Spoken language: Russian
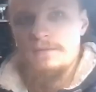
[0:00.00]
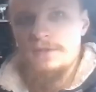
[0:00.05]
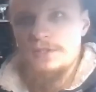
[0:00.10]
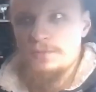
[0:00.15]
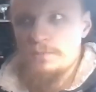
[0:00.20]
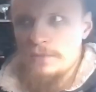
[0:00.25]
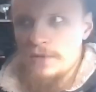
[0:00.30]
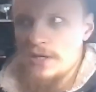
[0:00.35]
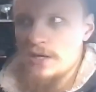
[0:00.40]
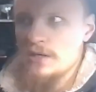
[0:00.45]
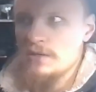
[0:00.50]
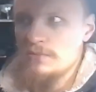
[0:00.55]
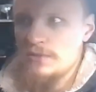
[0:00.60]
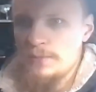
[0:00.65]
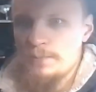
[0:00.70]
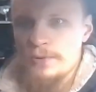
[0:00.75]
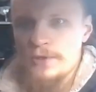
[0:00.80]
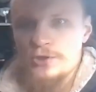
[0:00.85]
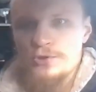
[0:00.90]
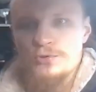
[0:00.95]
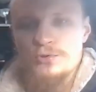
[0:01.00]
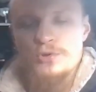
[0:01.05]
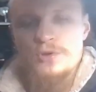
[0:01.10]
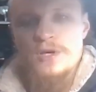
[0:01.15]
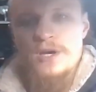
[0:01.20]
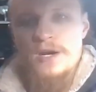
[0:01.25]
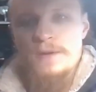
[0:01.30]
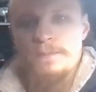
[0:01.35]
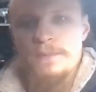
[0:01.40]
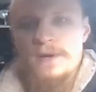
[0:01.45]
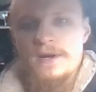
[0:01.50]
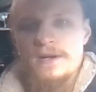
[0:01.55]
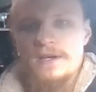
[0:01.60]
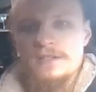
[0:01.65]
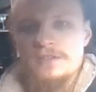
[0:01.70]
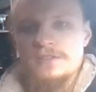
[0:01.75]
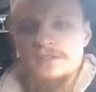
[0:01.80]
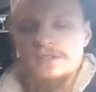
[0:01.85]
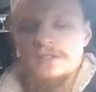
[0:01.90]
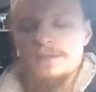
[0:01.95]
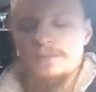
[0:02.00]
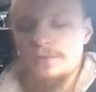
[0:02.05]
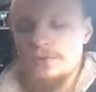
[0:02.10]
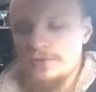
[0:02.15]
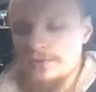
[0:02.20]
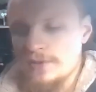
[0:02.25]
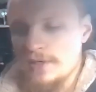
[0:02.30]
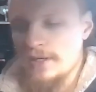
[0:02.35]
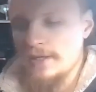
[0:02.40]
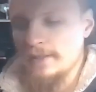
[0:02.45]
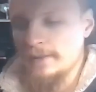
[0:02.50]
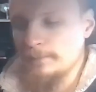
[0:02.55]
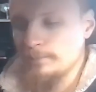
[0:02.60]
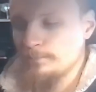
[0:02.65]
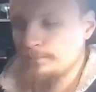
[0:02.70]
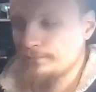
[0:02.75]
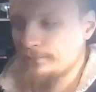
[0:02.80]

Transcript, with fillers: весьма непростой корпорации, на мой взгляд.